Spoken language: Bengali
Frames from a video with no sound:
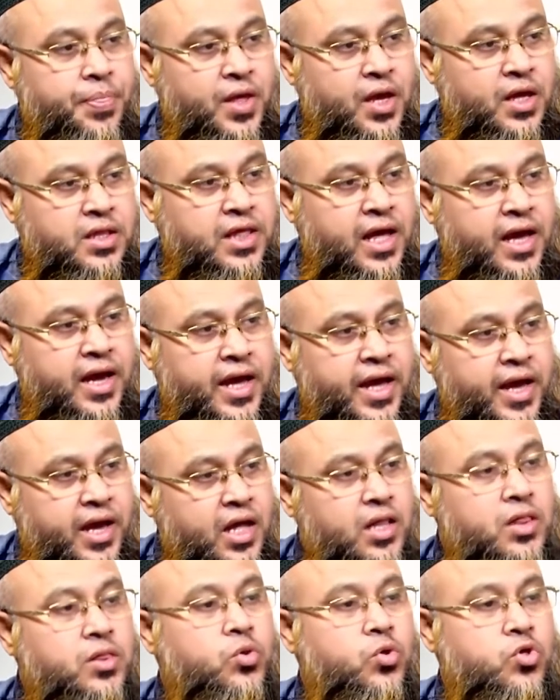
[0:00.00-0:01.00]
থাকা
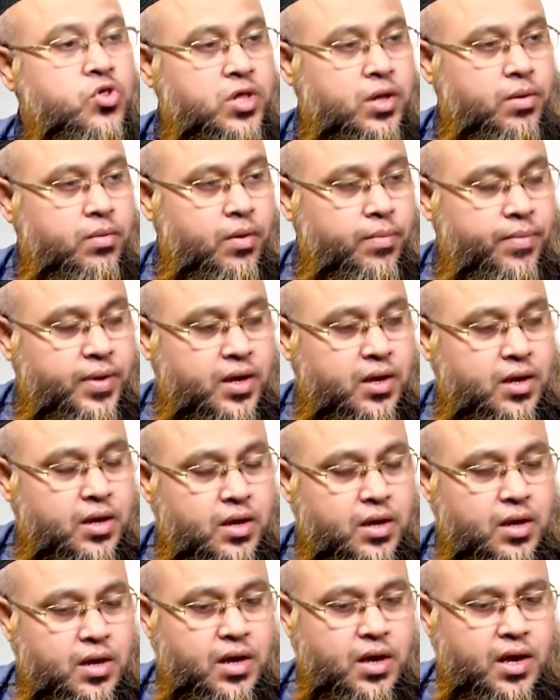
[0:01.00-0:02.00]
একান্তই স্বাভাবিক
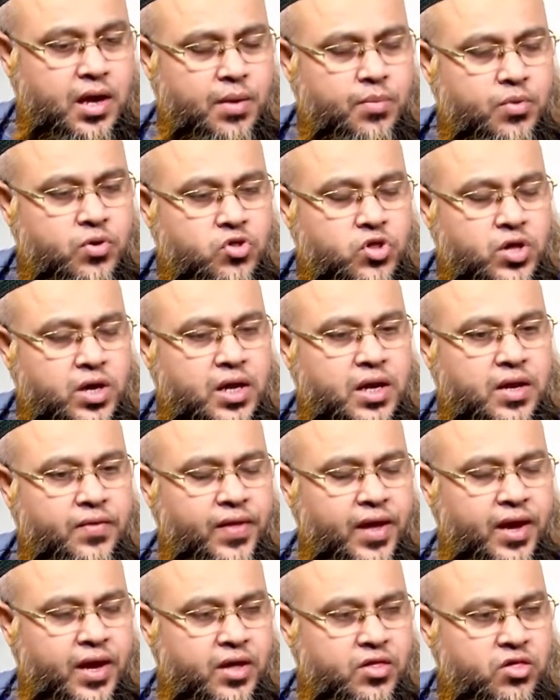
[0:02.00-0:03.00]
এবং সেখানে
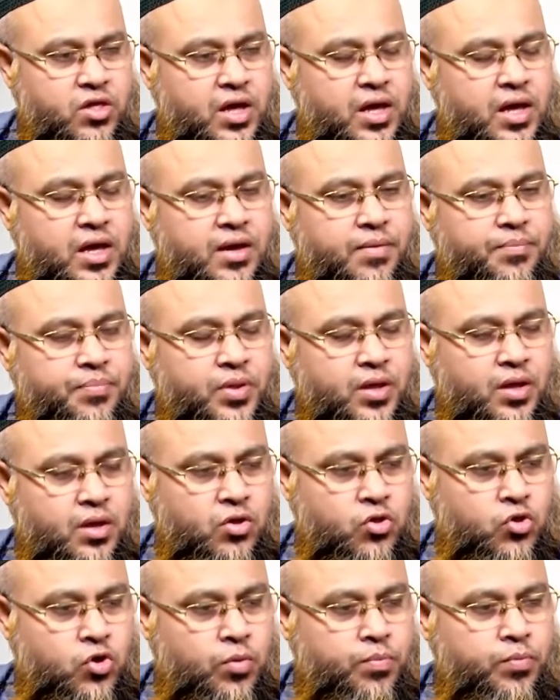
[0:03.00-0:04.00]
দেখা যায়
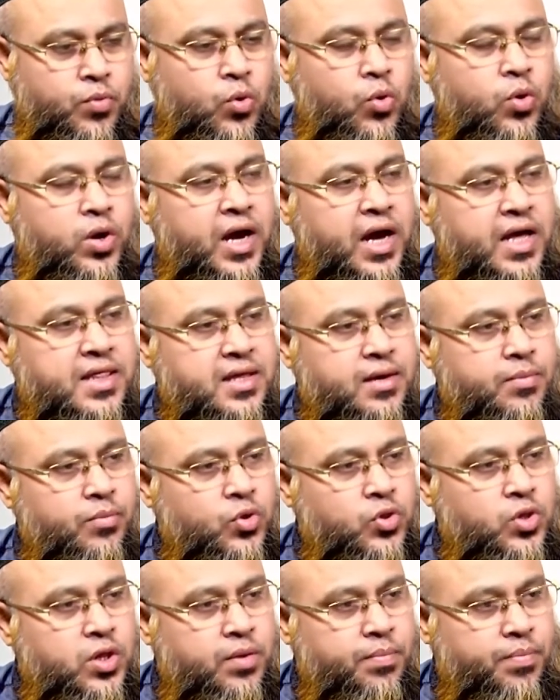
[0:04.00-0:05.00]
সবগুলো কাজের
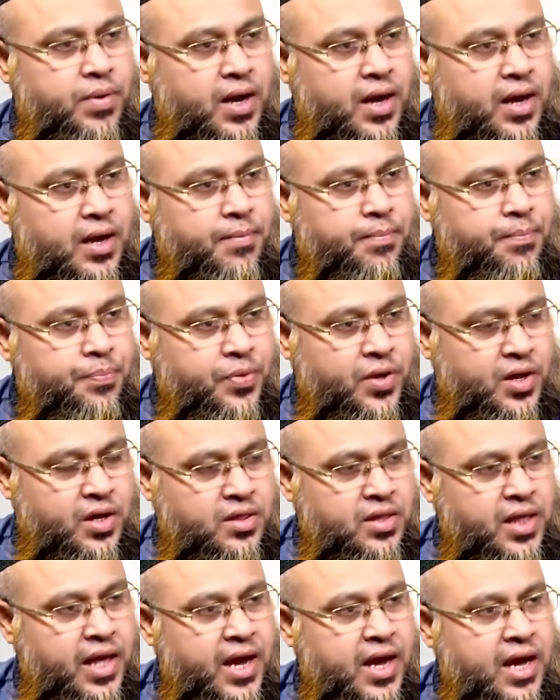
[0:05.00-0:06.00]
মধ্যে প্রায়
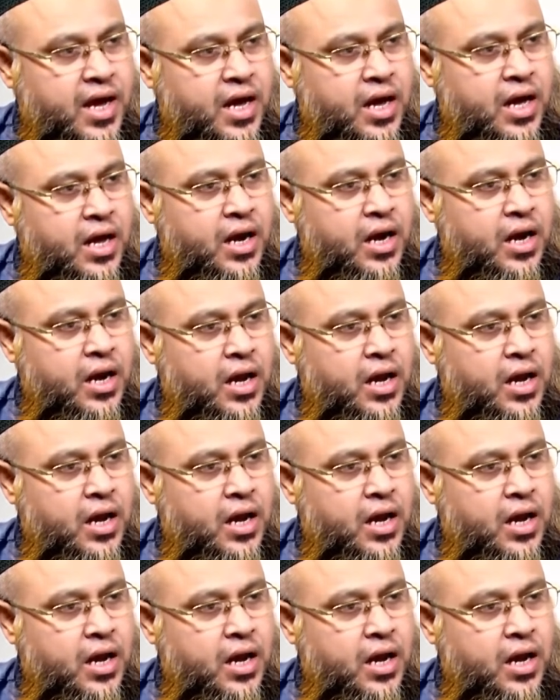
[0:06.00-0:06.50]
দেখার